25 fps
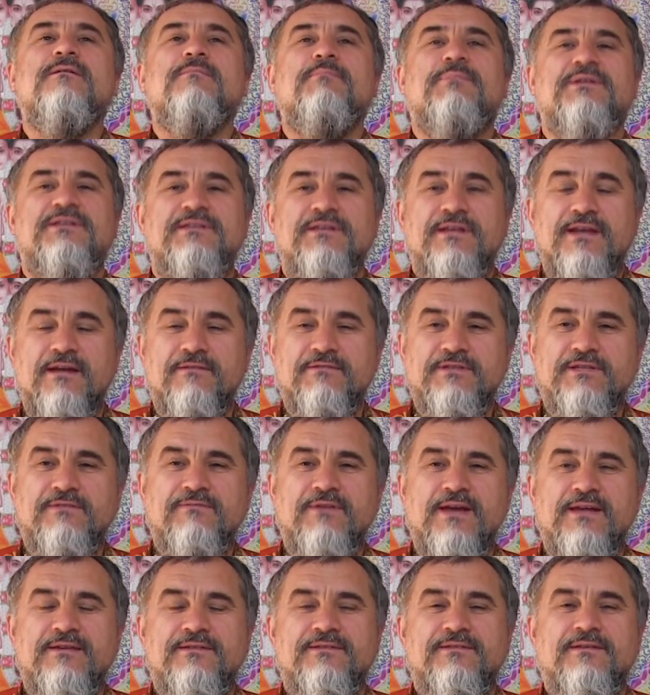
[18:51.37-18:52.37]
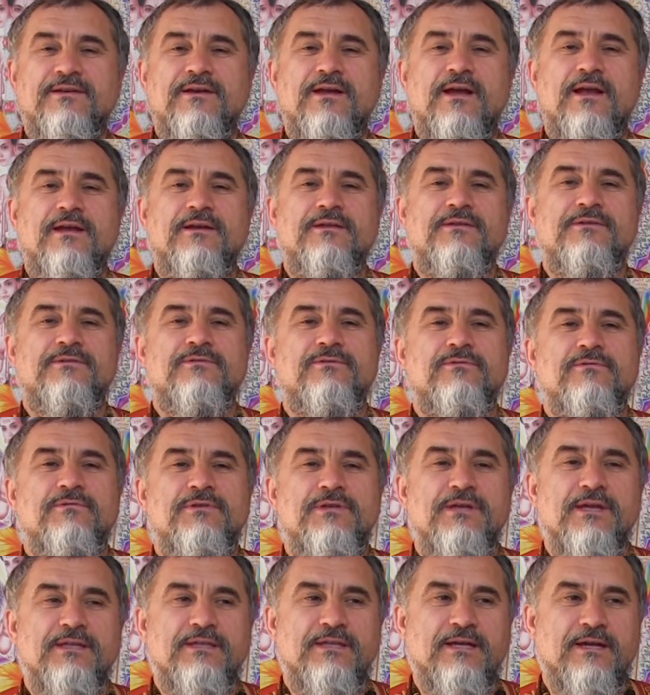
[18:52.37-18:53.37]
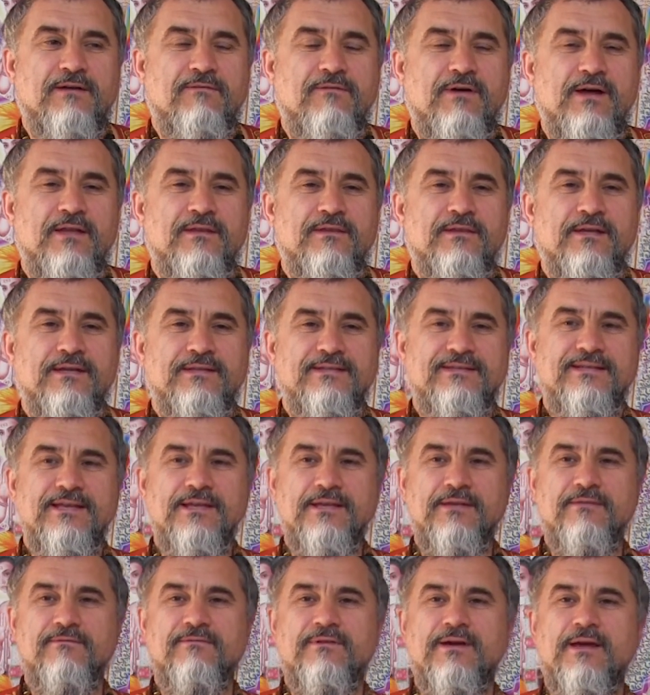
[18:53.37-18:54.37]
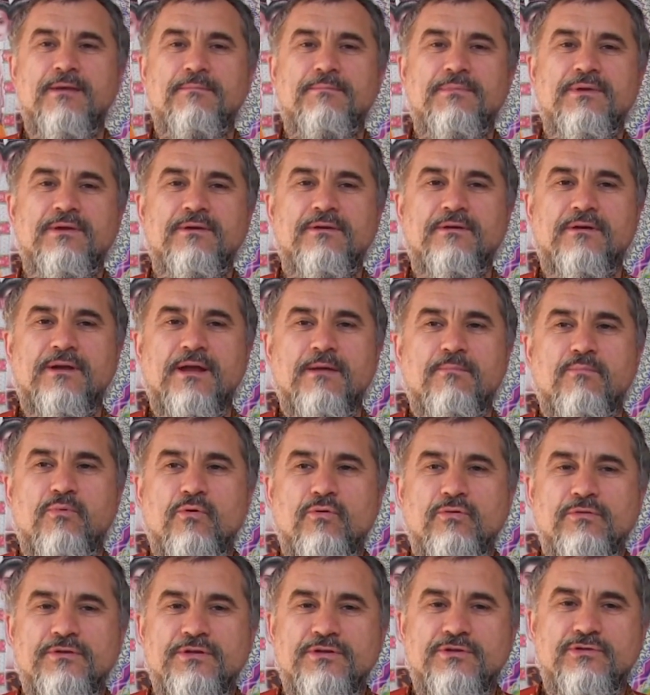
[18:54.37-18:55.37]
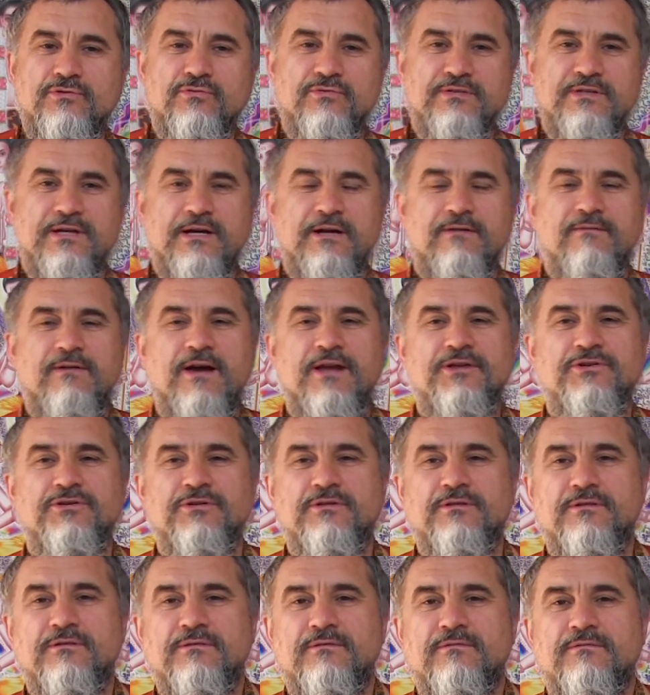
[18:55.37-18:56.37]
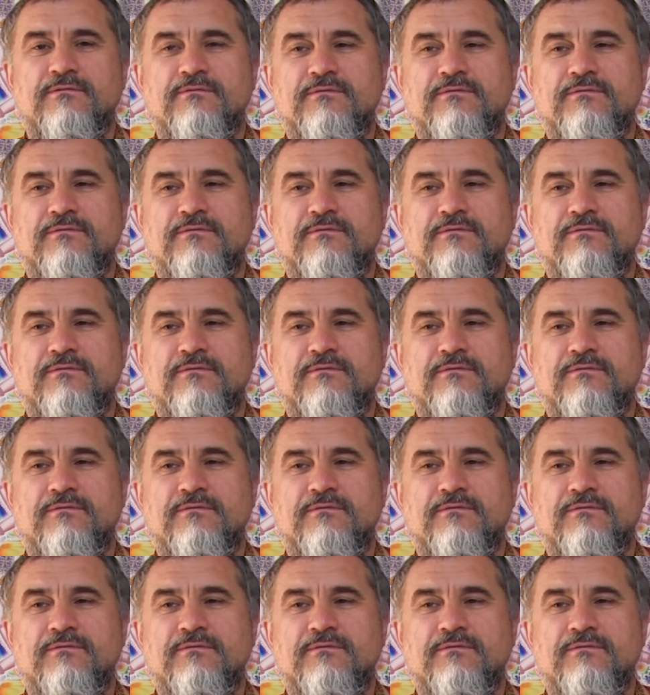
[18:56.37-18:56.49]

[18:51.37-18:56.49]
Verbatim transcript: потеряв связь с реальностью, неадекватно оценивая мир, я полностью захвачен